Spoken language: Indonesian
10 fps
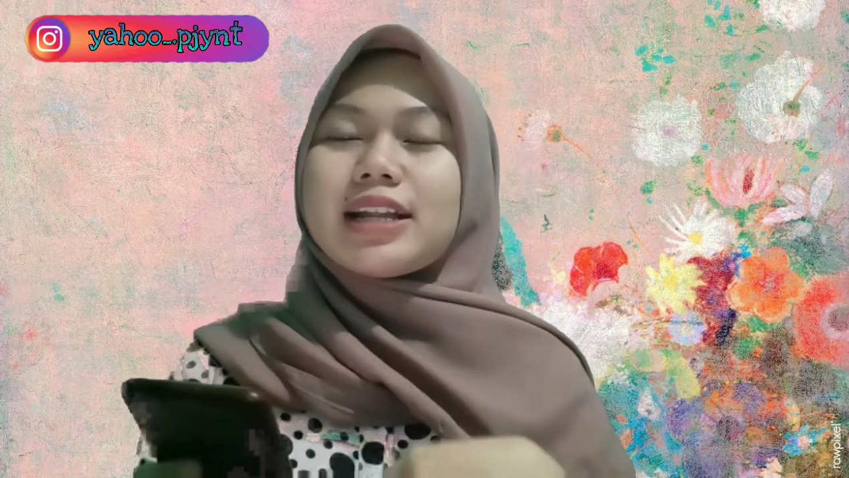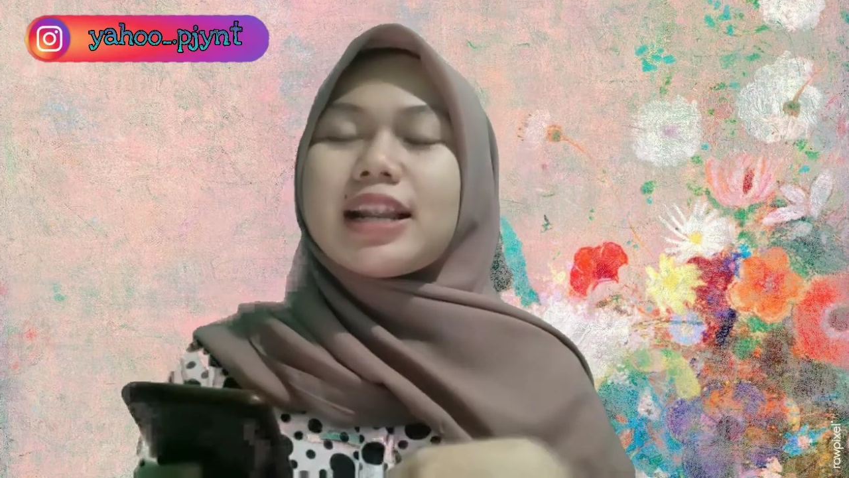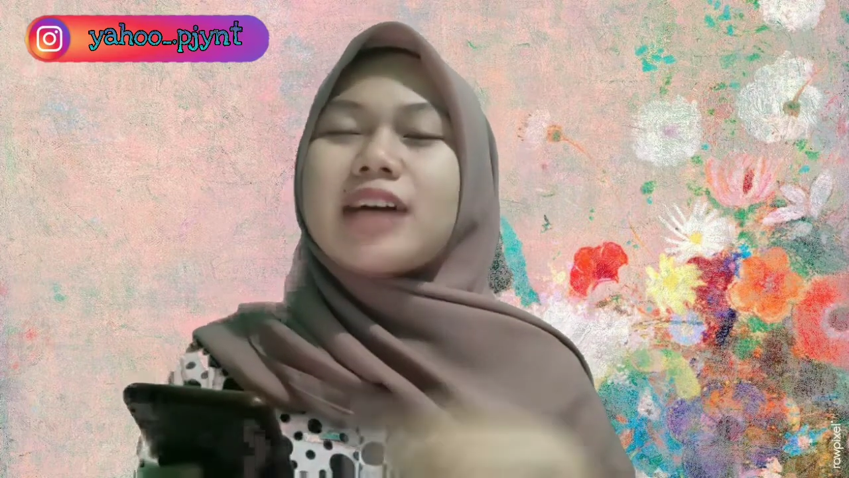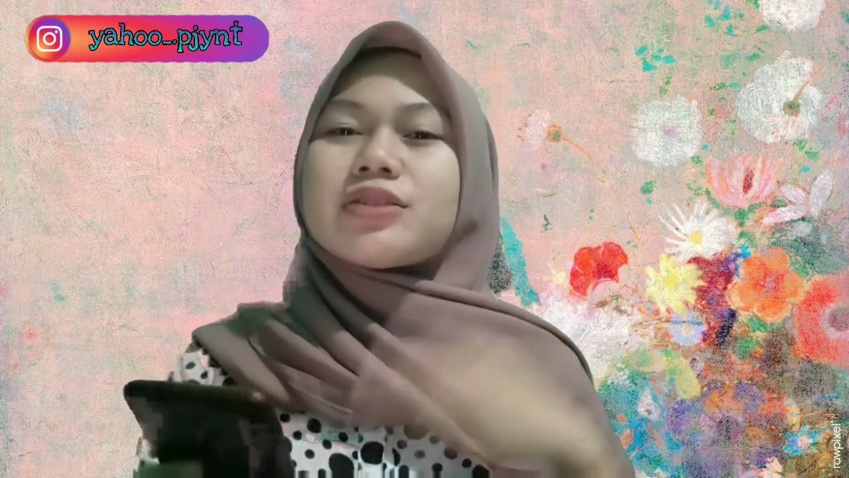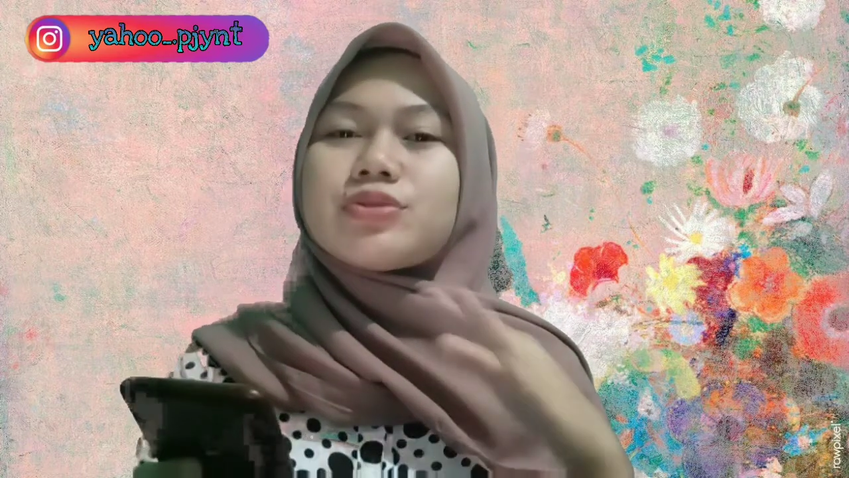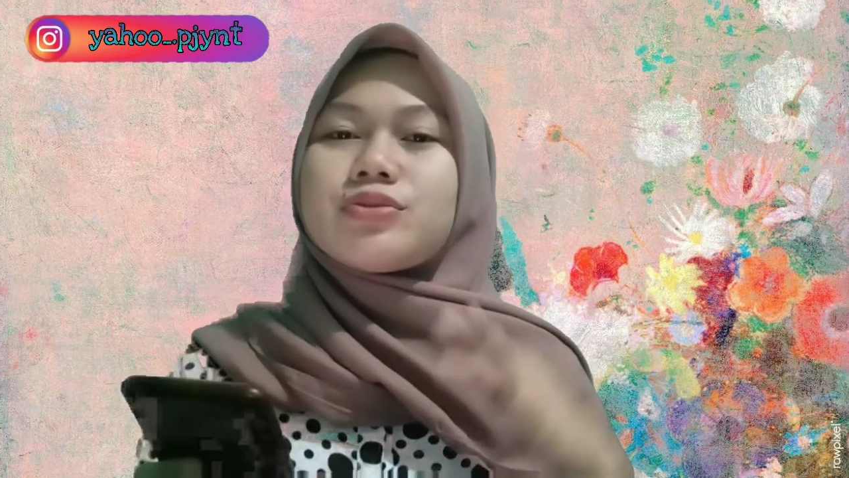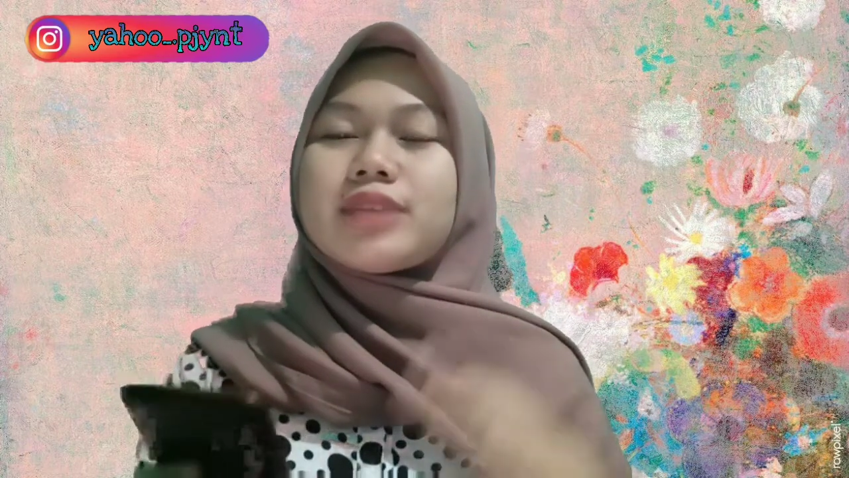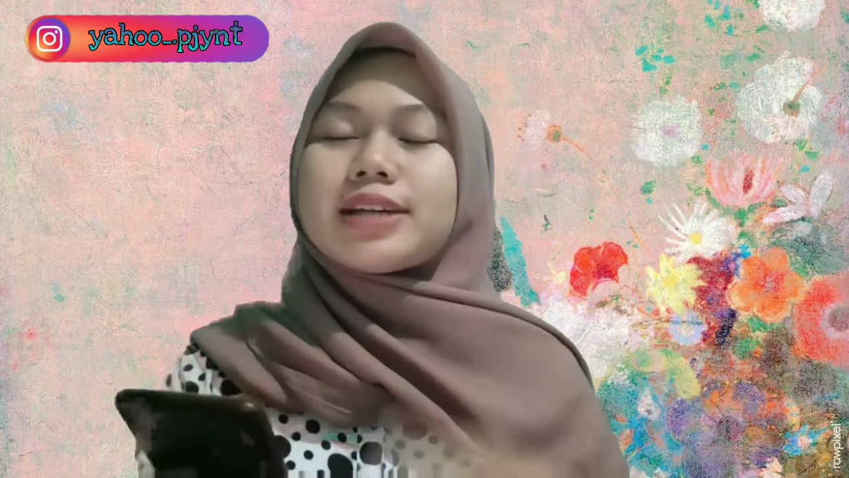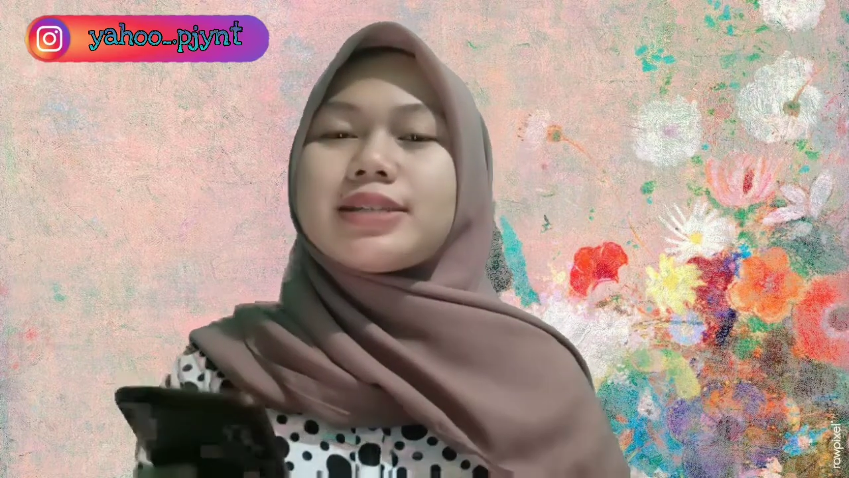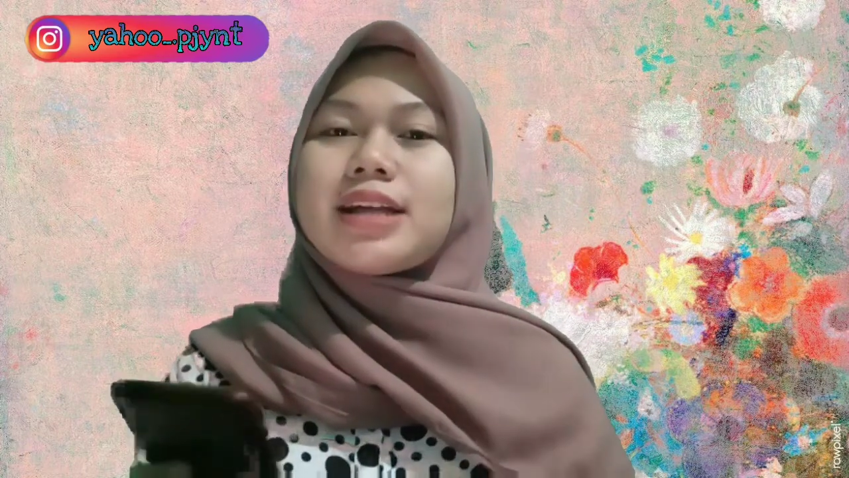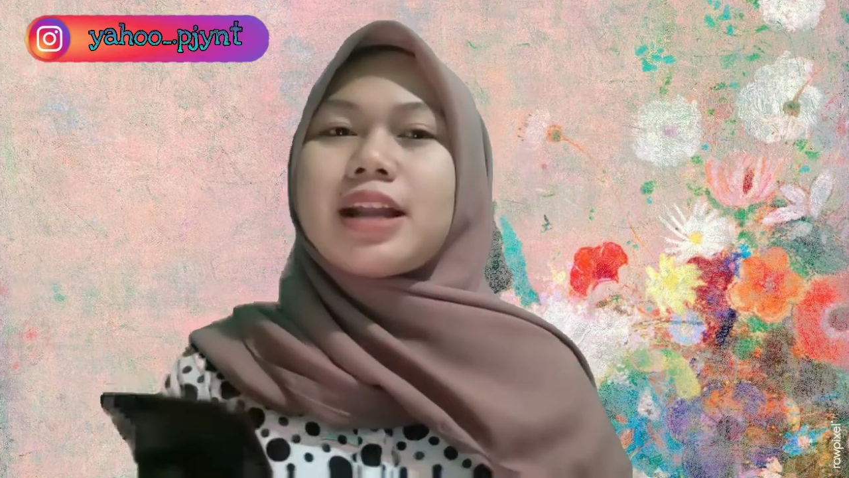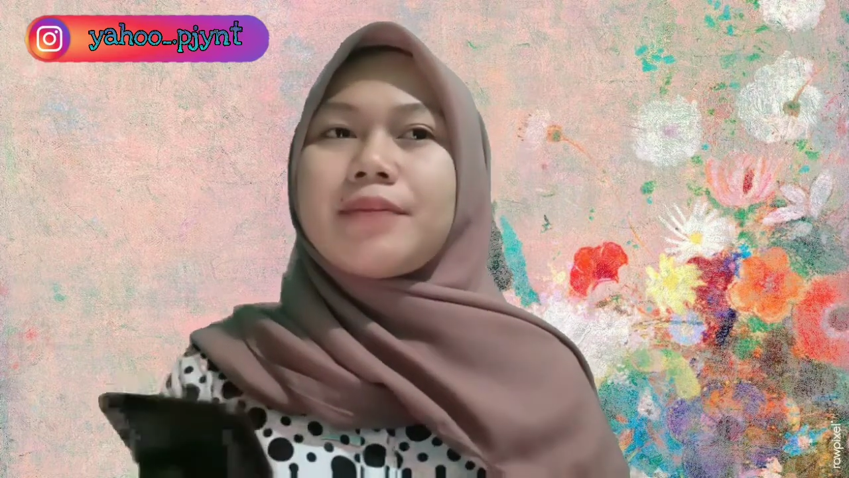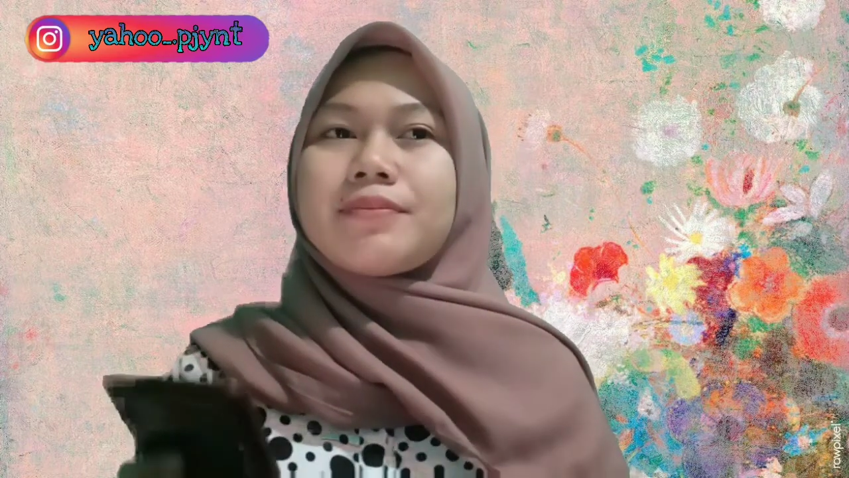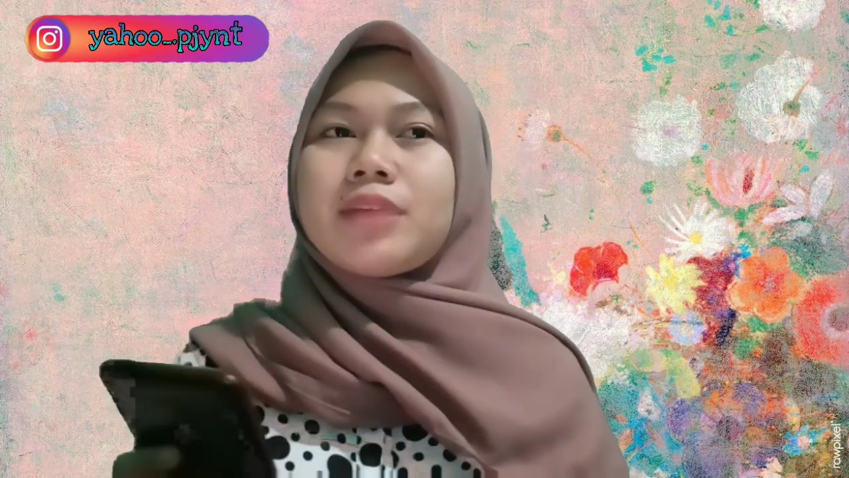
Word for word: langsung guys dalam